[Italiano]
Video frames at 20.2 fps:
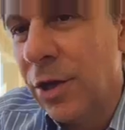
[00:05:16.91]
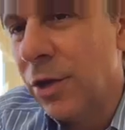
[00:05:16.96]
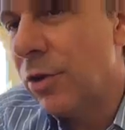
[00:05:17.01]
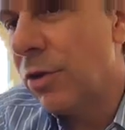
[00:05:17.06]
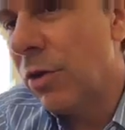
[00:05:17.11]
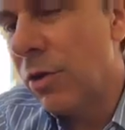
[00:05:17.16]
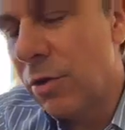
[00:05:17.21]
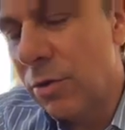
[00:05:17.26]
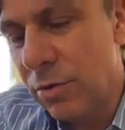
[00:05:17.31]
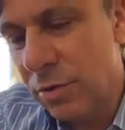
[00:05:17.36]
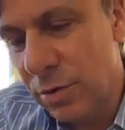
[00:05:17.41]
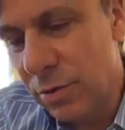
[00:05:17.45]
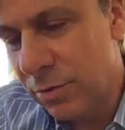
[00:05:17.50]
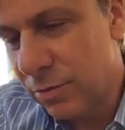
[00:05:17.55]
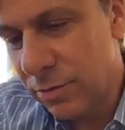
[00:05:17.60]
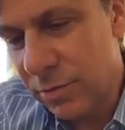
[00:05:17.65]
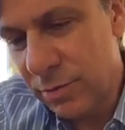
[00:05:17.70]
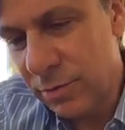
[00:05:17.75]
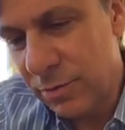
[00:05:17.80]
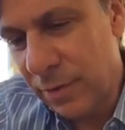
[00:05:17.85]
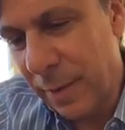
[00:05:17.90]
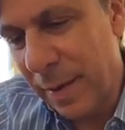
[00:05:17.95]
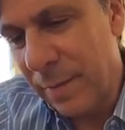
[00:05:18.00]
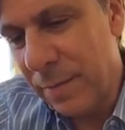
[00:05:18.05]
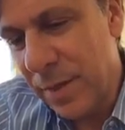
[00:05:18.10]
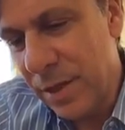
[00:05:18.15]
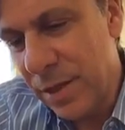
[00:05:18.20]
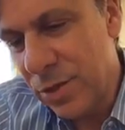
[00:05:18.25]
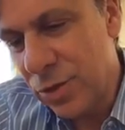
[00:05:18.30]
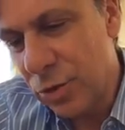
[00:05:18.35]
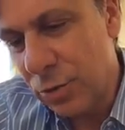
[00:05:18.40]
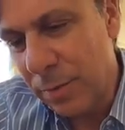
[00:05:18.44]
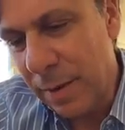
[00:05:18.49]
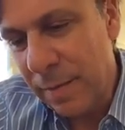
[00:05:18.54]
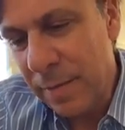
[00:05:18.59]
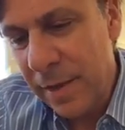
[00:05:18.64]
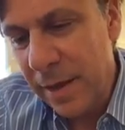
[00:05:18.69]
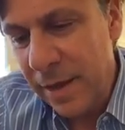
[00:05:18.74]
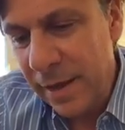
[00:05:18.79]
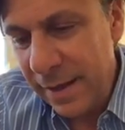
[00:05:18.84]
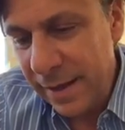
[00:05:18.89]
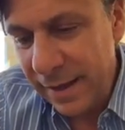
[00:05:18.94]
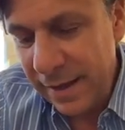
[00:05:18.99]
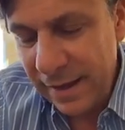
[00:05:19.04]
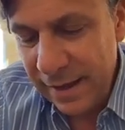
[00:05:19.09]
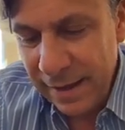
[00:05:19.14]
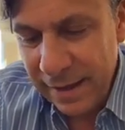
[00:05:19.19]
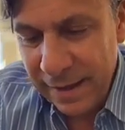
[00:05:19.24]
No, vabbè, insomma. E,